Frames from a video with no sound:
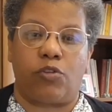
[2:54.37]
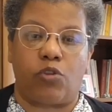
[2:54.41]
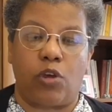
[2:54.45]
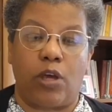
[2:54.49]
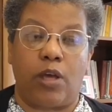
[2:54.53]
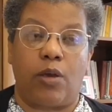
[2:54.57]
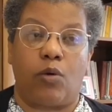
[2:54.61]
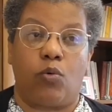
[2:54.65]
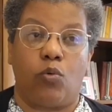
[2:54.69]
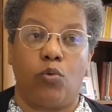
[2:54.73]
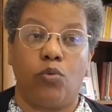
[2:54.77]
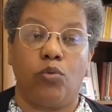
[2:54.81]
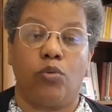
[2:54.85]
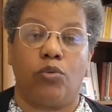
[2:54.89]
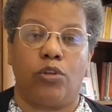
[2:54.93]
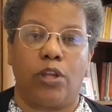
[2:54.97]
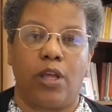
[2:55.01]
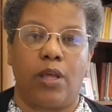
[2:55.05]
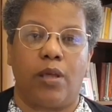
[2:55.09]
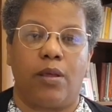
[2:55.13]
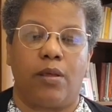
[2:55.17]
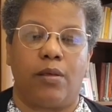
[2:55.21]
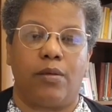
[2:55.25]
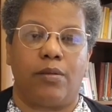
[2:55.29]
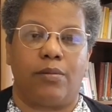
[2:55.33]
Cioè uno
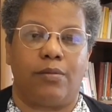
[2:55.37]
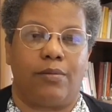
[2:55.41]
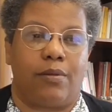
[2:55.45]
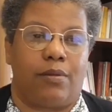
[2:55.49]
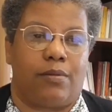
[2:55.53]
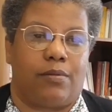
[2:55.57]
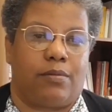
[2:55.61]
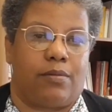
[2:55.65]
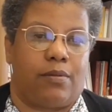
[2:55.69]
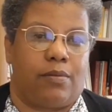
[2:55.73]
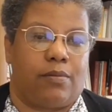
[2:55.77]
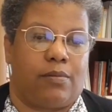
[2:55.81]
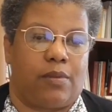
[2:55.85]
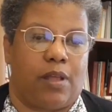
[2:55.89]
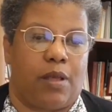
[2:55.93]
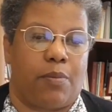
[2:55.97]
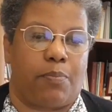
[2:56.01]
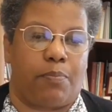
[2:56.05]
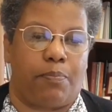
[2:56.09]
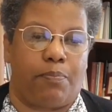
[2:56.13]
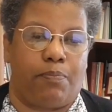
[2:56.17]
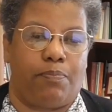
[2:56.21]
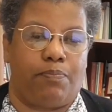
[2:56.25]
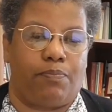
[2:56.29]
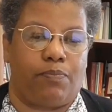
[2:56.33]
dei, de,
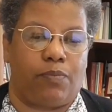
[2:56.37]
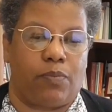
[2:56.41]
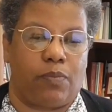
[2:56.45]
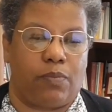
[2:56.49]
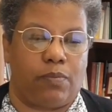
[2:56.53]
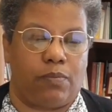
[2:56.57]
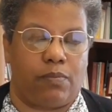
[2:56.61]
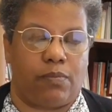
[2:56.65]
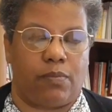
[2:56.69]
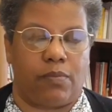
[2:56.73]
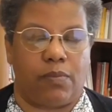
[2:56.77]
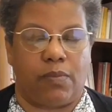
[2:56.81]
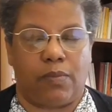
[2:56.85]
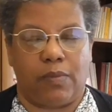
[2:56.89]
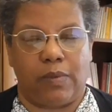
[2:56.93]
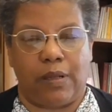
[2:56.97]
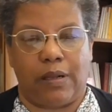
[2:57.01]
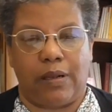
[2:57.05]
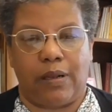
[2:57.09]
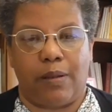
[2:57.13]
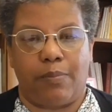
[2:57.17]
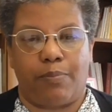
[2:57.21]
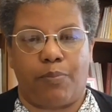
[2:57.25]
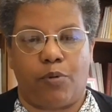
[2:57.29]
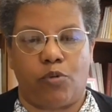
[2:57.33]
de,
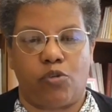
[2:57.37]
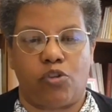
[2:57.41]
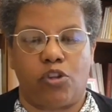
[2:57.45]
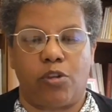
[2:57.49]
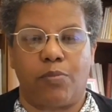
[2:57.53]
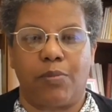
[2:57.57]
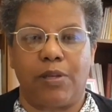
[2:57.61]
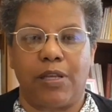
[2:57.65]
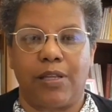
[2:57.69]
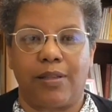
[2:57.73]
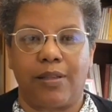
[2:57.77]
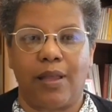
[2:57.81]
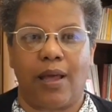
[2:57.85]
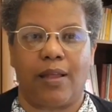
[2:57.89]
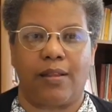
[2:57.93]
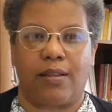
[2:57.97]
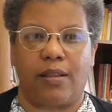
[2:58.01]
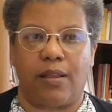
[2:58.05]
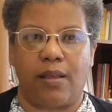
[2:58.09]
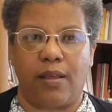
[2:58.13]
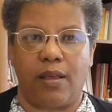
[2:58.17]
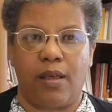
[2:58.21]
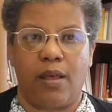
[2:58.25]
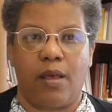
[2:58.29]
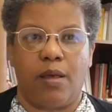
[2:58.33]
delle possibilità
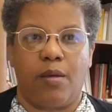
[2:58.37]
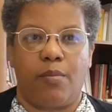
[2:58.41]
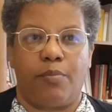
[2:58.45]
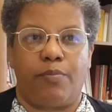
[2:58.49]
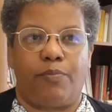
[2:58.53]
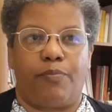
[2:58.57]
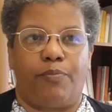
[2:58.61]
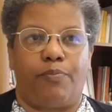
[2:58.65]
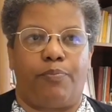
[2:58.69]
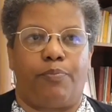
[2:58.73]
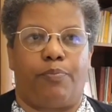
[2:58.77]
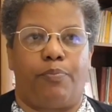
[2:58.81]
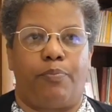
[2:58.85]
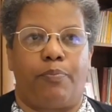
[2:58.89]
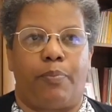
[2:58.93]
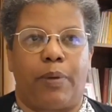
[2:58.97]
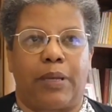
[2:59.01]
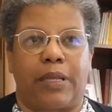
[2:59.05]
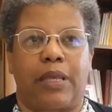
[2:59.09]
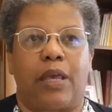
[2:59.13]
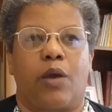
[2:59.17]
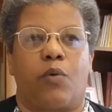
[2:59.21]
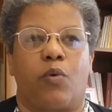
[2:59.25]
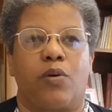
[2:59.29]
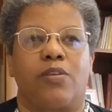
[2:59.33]
di
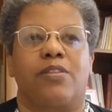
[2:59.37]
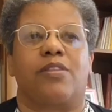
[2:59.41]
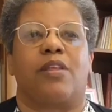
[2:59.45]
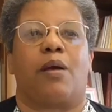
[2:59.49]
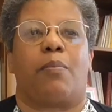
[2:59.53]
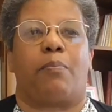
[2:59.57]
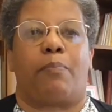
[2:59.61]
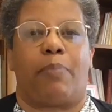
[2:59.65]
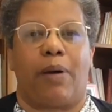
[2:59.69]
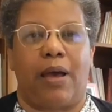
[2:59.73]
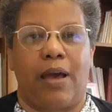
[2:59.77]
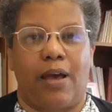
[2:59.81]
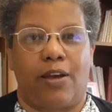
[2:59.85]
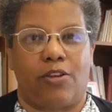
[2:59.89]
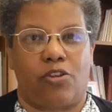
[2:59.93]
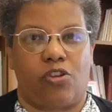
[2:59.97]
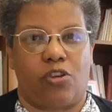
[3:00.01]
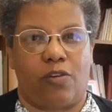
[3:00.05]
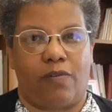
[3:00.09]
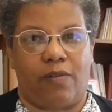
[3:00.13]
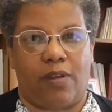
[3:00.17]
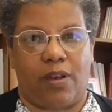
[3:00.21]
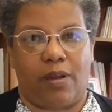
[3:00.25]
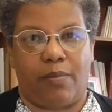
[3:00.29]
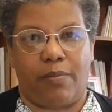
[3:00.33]
perché questa
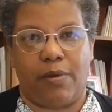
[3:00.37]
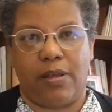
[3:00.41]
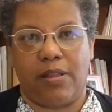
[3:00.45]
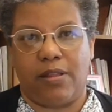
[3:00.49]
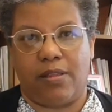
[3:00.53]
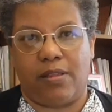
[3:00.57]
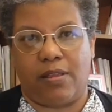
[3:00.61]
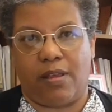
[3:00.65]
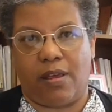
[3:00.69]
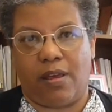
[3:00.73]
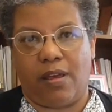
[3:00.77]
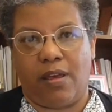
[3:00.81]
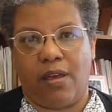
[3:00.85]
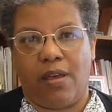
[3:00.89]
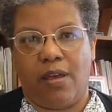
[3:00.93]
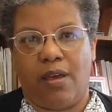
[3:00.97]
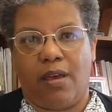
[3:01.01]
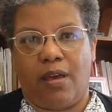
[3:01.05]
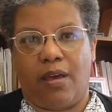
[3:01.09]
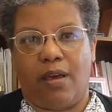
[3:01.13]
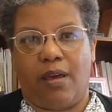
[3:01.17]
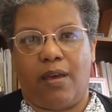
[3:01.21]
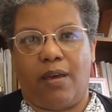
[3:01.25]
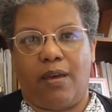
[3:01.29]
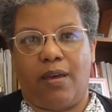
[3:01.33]
pace veramente
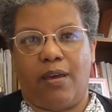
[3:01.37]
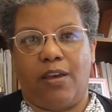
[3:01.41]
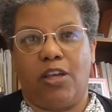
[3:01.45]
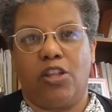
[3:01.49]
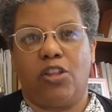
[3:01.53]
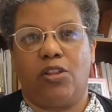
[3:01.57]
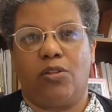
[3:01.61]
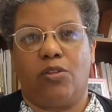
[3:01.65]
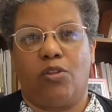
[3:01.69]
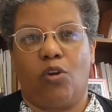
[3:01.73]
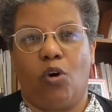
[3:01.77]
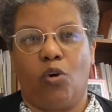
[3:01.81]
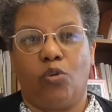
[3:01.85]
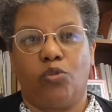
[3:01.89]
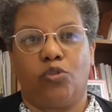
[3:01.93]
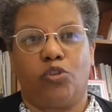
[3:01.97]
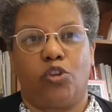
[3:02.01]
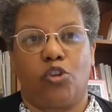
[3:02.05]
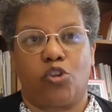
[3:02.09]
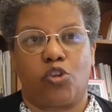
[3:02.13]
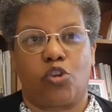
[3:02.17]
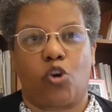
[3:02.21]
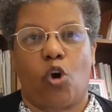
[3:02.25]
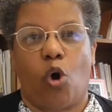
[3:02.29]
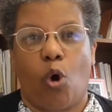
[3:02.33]
eh, in non
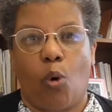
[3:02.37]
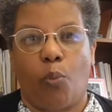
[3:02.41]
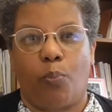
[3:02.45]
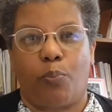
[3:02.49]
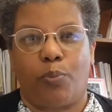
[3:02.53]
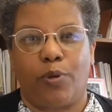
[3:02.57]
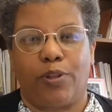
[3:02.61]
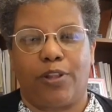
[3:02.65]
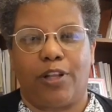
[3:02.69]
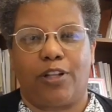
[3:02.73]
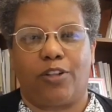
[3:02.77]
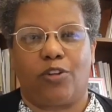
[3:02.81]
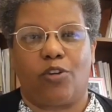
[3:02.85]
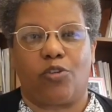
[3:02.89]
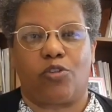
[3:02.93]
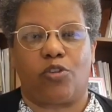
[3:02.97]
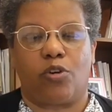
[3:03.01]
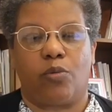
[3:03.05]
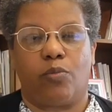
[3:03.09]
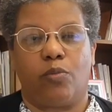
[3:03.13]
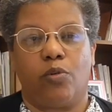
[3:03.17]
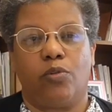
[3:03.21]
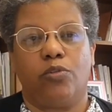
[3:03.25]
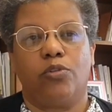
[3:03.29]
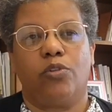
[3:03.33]
di scoppi nel
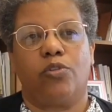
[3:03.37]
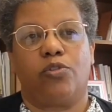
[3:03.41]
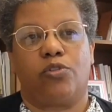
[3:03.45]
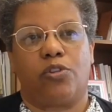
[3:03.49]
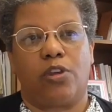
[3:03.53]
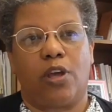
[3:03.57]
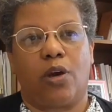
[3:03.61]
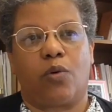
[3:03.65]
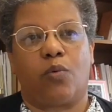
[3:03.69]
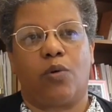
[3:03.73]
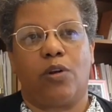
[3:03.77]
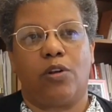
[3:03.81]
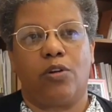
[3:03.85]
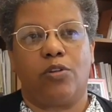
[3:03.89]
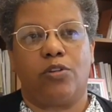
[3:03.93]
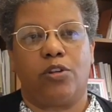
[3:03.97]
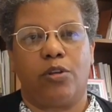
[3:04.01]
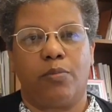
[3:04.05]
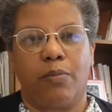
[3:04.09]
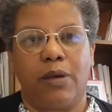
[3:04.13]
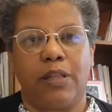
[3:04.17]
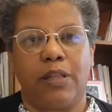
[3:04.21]
nostro mondo sia quello di